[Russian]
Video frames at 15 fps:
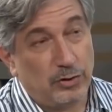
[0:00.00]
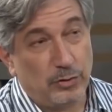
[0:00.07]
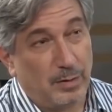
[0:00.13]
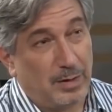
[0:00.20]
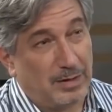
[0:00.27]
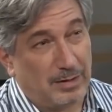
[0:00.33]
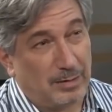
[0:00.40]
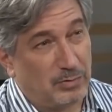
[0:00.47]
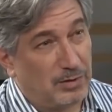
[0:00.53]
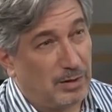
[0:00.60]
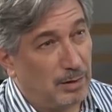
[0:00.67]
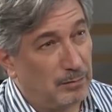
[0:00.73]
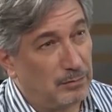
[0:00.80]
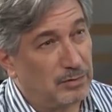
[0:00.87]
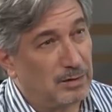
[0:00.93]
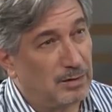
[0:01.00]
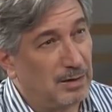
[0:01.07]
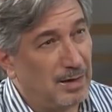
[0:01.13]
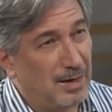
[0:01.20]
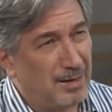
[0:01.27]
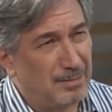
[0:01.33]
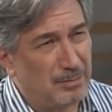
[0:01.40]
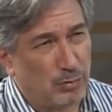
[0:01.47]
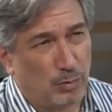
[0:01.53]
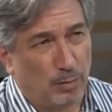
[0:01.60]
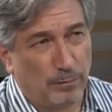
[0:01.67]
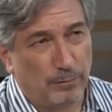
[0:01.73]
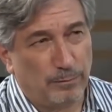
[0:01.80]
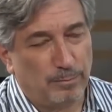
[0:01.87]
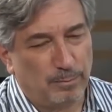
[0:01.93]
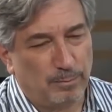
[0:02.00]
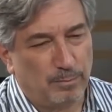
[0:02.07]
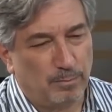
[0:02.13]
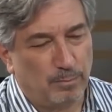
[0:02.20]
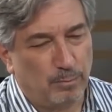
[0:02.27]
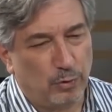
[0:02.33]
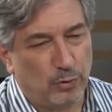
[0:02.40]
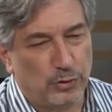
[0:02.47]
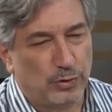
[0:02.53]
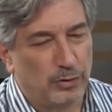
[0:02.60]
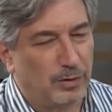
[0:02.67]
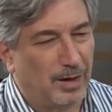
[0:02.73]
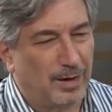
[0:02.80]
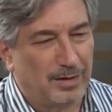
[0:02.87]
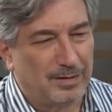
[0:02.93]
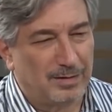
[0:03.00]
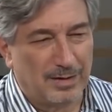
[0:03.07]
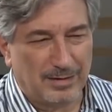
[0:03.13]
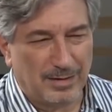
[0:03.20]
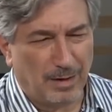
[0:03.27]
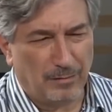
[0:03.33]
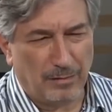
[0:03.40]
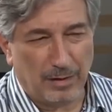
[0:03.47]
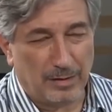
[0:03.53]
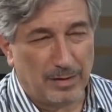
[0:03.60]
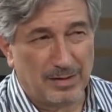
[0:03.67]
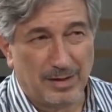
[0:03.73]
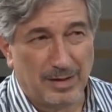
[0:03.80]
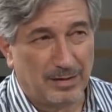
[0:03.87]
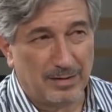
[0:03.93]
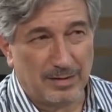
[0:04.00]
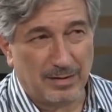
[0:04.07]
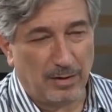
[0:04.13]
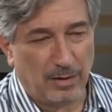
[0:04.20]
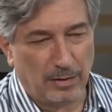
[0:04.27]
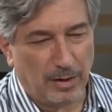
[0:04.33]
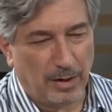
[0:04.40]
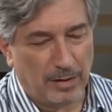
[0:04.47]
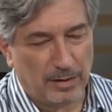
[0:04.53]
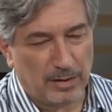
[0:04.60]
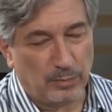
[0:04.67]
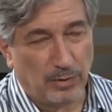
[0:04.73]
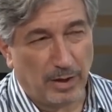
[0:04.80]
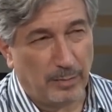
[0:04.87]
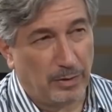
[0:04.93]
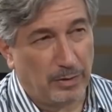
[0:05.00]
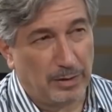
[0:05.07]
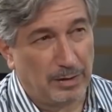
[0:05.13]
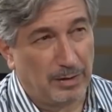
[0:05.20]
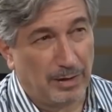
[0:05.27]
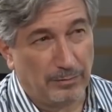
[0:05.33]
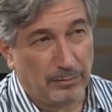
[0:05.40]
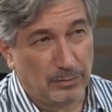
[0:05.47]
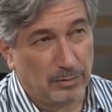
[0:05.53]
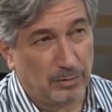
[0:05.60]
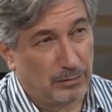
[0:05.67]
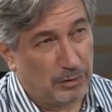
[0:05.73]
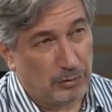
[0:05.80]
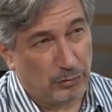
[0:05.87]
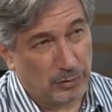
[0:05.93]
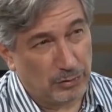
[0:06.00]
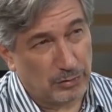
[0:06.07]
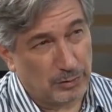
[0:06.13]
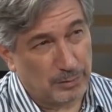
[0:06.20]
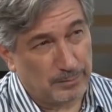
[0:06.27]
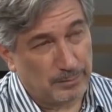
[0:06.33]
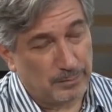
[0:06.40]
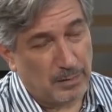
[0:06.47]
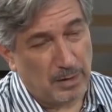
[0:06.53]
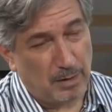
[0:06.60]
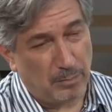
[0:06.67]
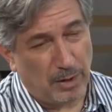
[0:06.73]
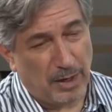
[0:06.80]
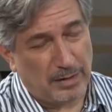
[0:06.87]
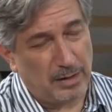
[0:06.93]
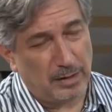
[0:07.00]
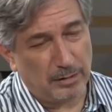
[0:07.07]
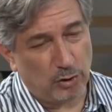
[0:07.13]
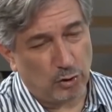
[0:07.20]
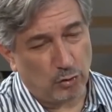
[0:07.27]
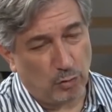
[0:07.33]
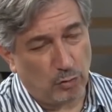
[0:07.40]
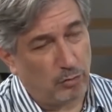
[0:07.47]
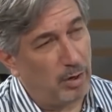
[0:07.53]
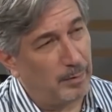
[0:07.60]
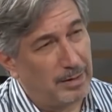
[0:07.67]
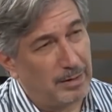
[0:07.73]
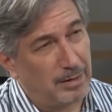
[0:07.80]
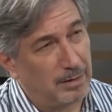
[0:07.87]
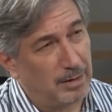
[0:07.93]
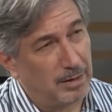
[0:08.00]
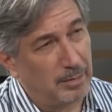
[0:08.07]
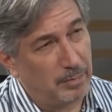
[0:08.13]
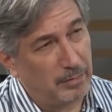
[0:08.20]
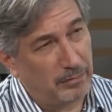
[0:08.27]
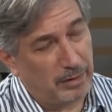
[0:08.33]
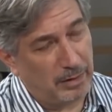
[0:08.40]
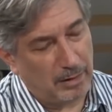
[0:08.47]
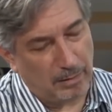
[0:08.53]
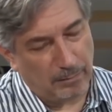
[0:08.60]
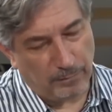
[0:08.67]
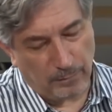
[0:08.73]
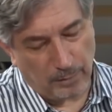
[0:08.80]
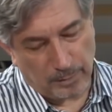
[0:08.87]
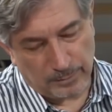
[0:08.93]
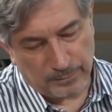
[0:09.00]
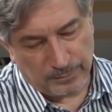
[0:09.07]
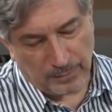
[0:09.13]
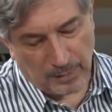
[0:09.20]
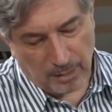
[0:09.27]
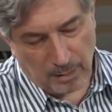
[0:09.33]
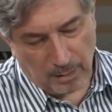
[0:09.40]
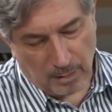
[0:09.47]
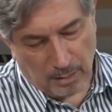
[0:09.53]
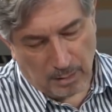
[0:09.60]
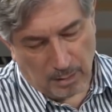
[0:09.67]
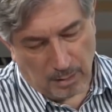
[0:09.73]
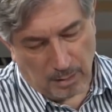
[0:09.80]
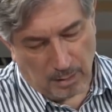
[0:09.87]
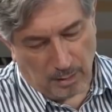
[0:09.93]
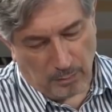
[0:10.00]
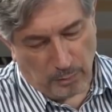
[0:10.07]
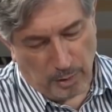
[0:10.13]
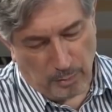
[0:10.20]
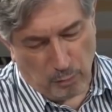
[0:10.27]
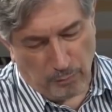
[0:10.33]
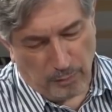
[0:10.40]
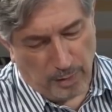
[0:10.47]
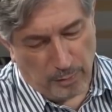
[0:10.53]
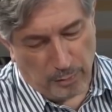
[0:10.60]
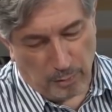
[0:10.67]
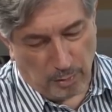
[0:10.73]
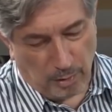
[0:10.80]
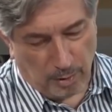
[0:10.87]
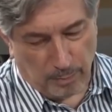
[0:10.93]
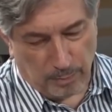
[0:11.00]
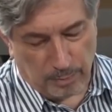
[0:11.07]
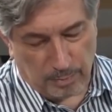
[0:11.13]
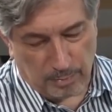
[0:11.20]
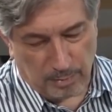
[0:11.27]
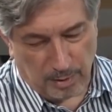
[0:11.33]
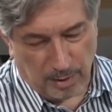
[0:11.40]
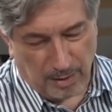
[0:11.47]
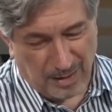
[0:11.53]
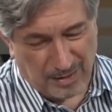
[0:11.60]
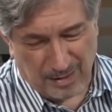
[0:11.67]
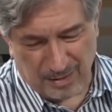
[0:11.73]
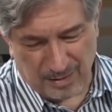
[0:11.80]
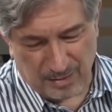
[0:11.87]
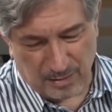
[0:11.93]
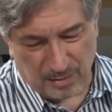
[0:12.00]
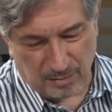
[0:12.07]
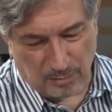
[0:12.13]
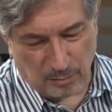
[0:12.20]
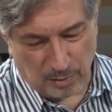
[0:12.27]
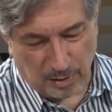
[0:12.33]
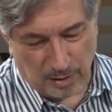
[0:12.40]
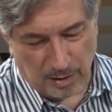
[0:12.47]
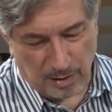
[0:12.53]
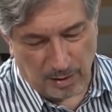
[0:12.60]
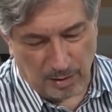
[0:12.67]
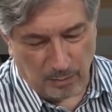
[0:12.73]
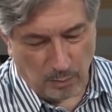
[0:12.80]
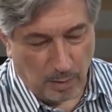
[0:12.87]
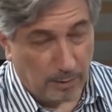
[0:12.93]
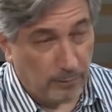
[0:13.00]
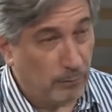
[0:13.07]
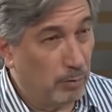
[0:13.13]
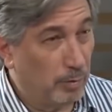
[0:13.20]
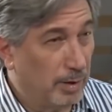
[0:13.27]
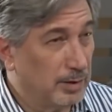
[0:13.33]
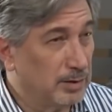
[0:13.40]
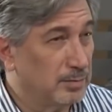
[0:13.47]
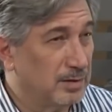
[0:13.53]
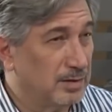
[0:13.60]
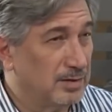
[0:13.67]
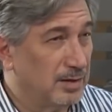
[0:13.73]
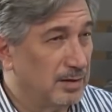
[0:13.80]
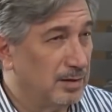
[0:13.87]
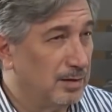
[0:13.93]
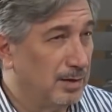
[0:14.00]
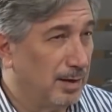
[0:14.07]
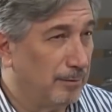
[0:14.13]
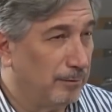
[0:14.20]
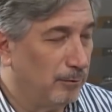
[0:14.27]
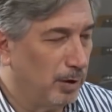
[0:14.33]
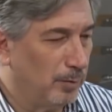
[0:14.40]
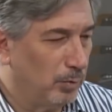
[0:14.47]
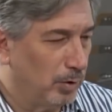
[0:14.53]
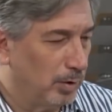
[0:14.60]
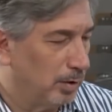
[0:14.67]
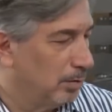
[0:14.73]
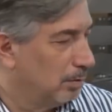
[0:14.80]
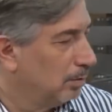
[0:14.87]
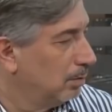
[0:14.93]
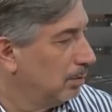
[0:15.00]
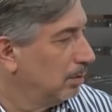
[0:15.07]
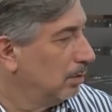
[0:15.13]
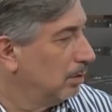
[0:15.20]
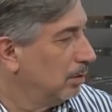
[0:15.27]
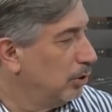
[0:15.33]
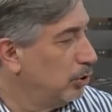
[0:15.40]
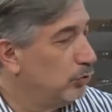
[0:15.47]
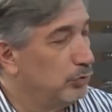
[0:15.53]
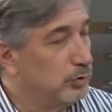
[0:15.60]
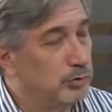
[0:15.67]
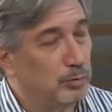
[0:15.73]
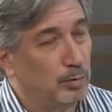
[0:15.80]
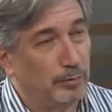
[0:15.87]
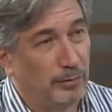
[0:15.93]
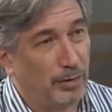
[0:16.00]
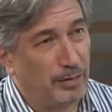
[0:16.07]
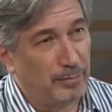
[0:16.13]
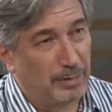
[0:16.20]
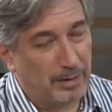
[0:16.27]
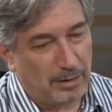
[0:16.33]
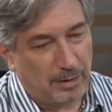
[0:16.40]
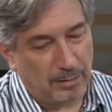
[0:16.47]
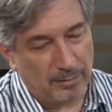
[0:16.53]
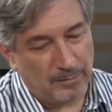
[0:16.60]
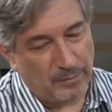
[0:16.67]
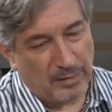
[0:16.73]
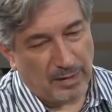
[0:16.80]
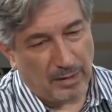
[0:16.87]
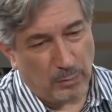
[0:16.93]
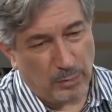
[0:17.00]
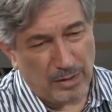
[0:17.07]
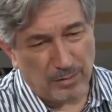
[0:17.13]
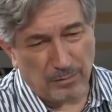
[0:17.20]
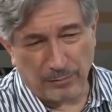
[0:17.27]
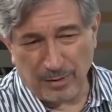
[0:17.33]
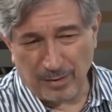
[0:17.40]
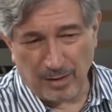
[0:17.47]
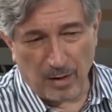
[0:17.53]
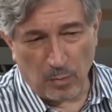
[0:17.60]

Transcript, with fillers: Нам нужно выяснить, как мы вписываемся в Европу. Если вы посмотрите на Европу, то вы увидите, что на самом деле существует четыре Европы. Первая есть Германия и Франция, которые являются основными державами. Затем идет вторичная Европа, а именно Испания, Италия и остальные исходные страны ЕС.